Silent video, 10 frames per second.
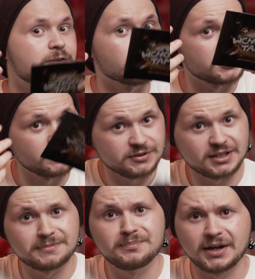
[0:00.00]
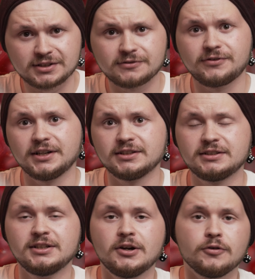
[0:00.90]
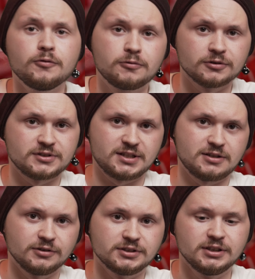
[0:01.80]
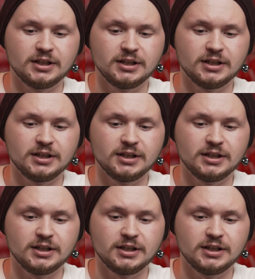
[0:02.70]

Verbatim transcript: To jest moim zdaniem bardzo fajny ukłon ze strony